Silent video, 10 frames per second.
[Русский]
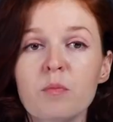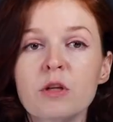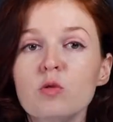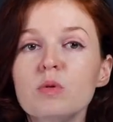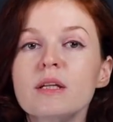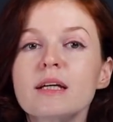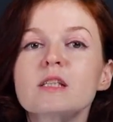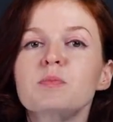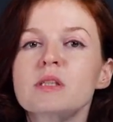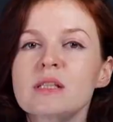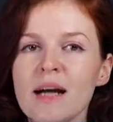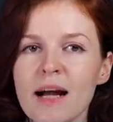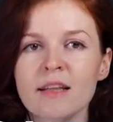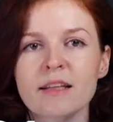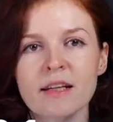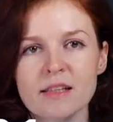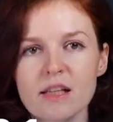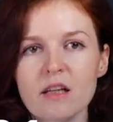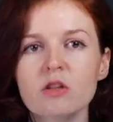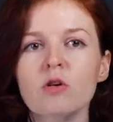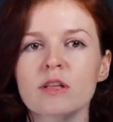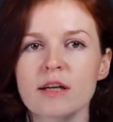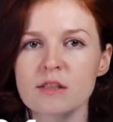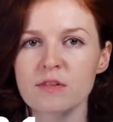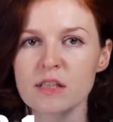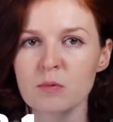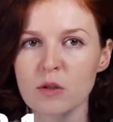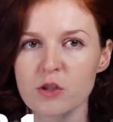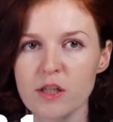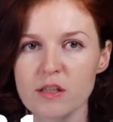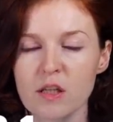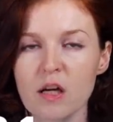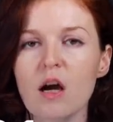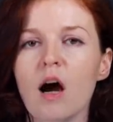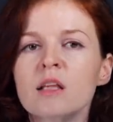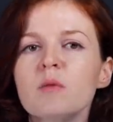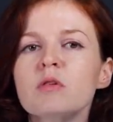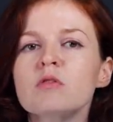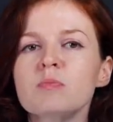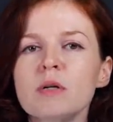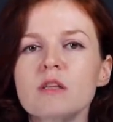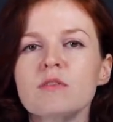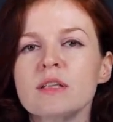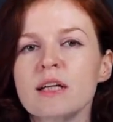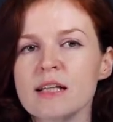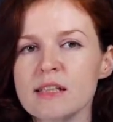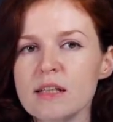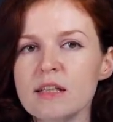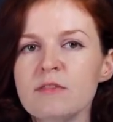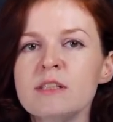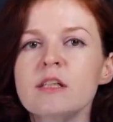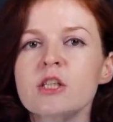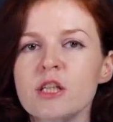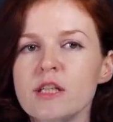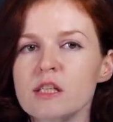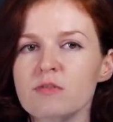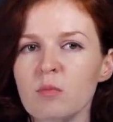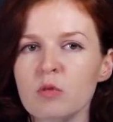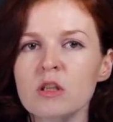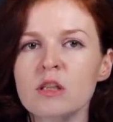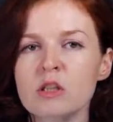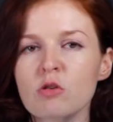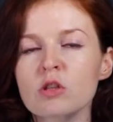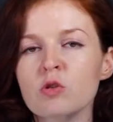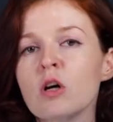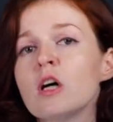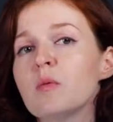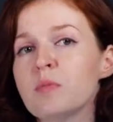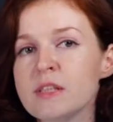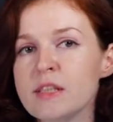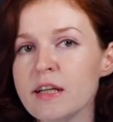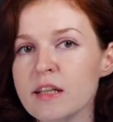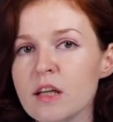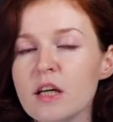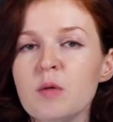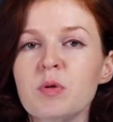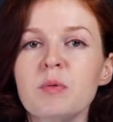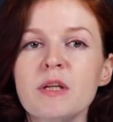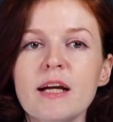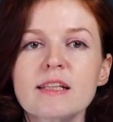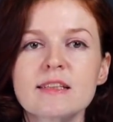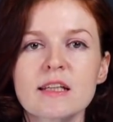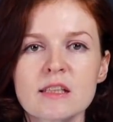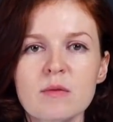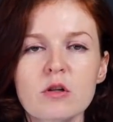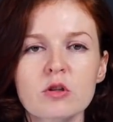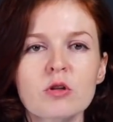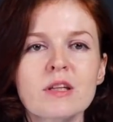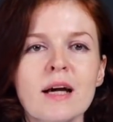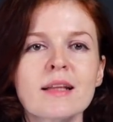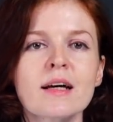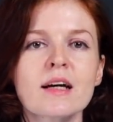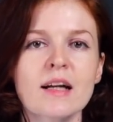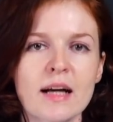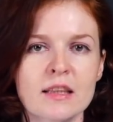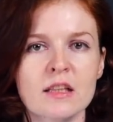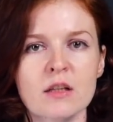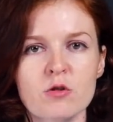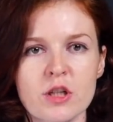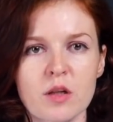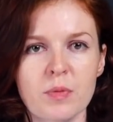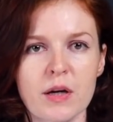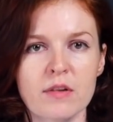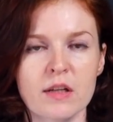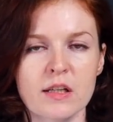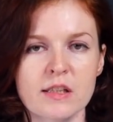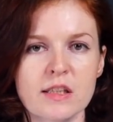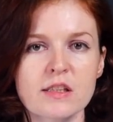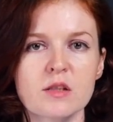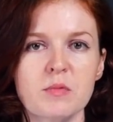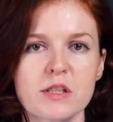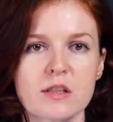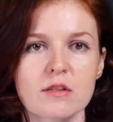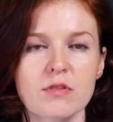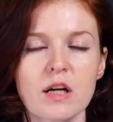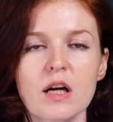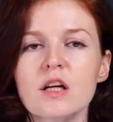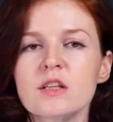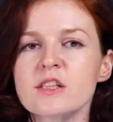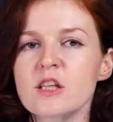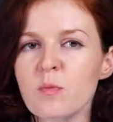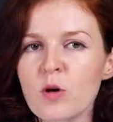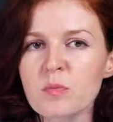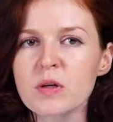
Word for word: придуманная специально для тех, кто отказывается молчать. Она предусматривает наказание в виде лишения свободы на срок до 5 лет и применяется к тем, кто неоднократно нарушал правила организации митингов. До сих пор по